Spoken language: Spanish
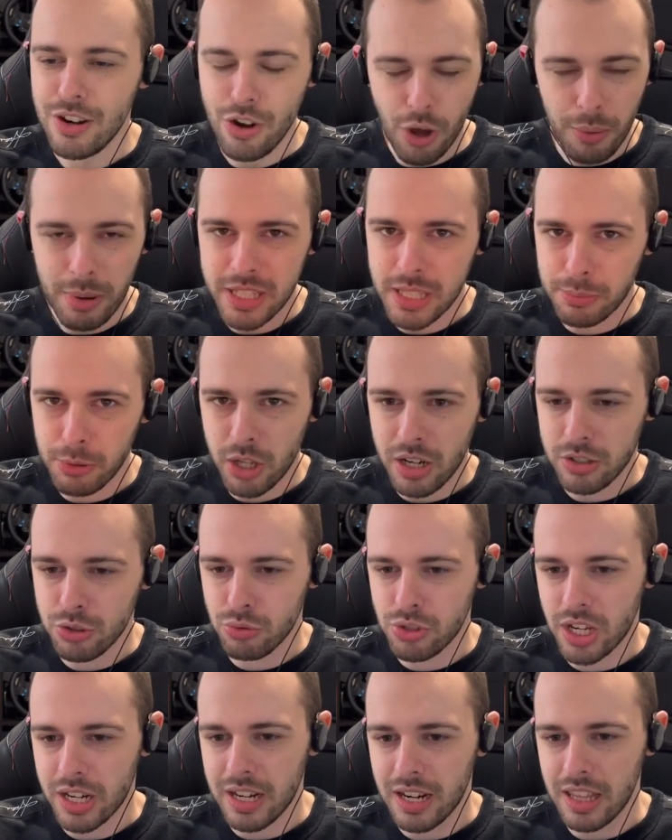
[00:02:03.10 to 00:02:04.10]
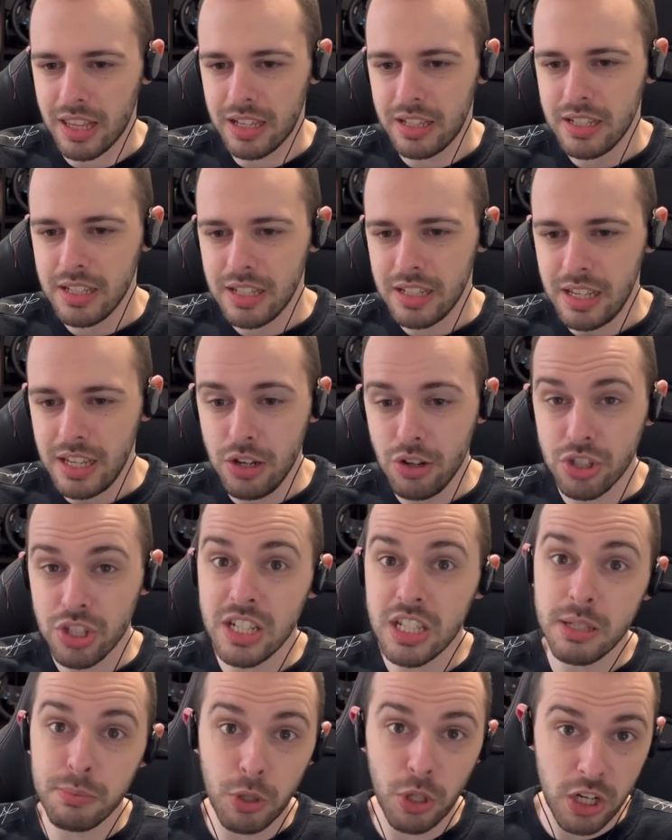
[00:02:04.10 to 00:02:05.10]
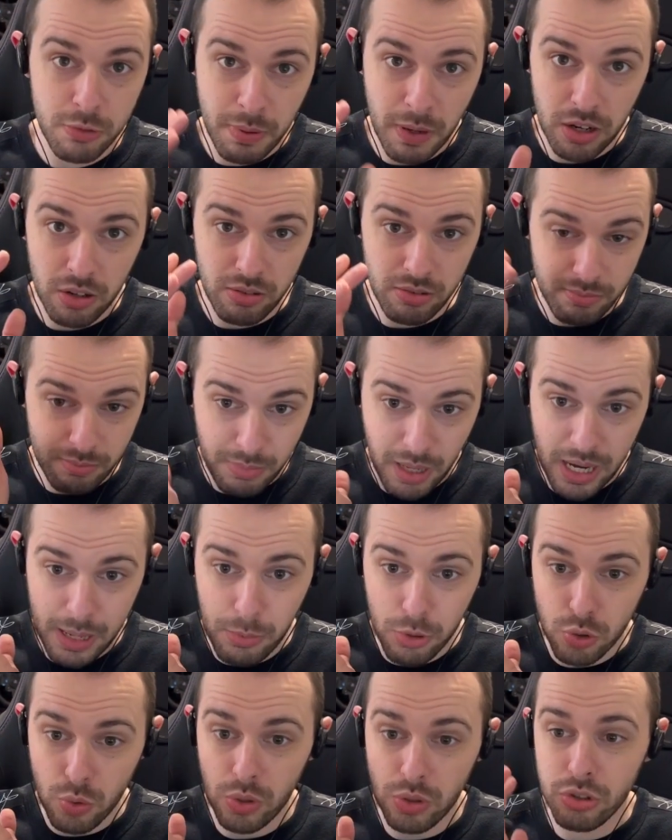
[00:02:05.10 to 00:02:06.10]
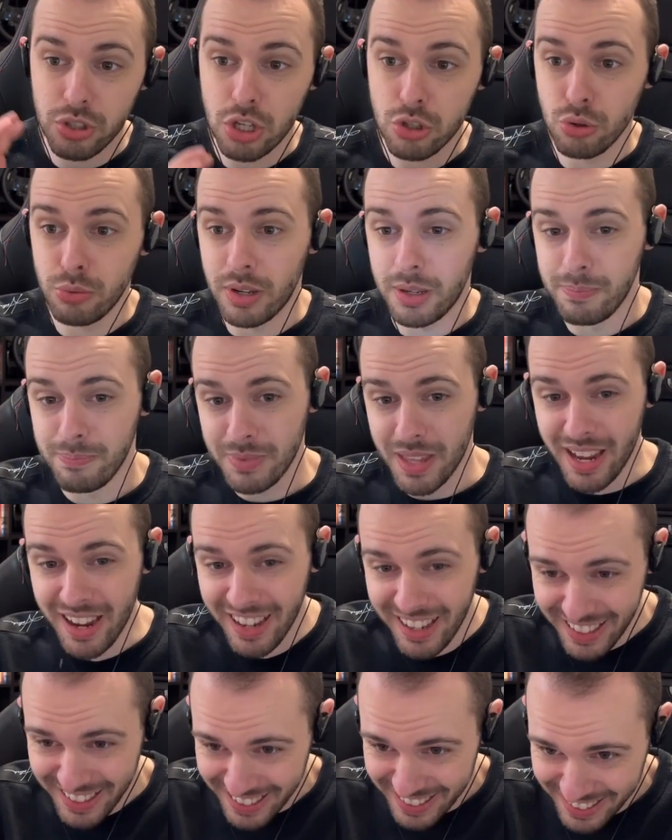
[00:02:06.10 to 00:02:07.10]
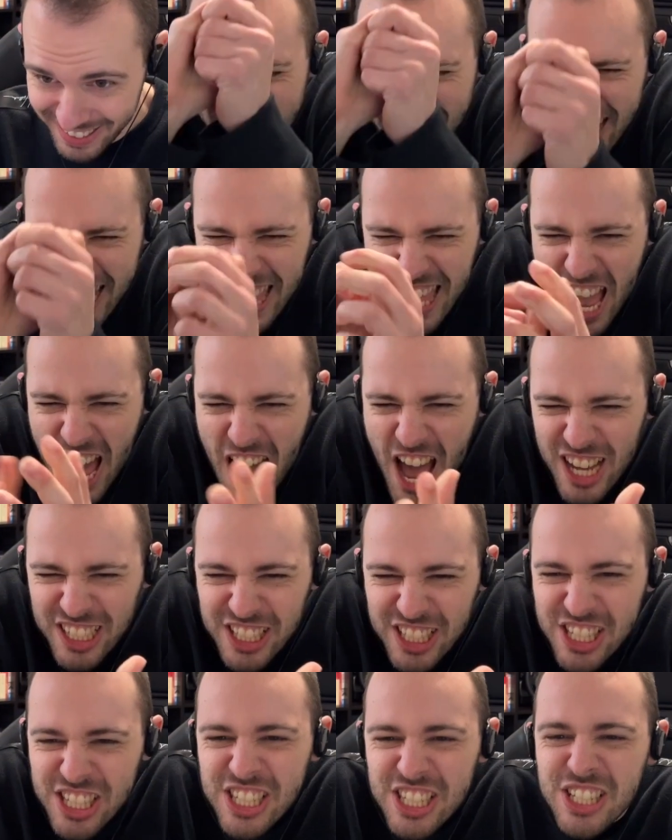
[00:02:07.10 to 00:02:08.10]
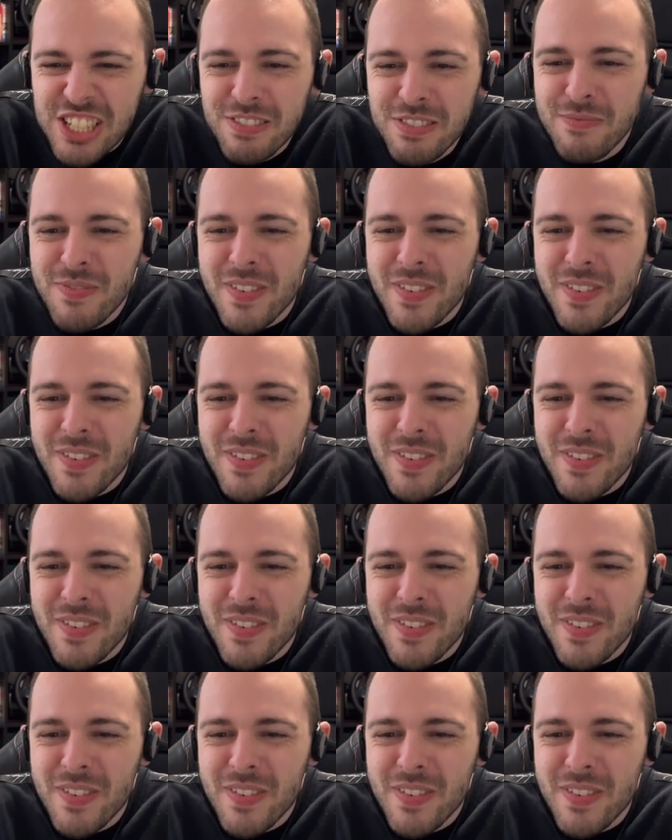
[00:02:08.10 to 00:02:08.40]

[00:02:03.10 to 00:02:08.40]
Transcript: No vais a poder escuchar nada. Y no sé ni si podéis verlo. Veremos cuando se suba. ¡Yes!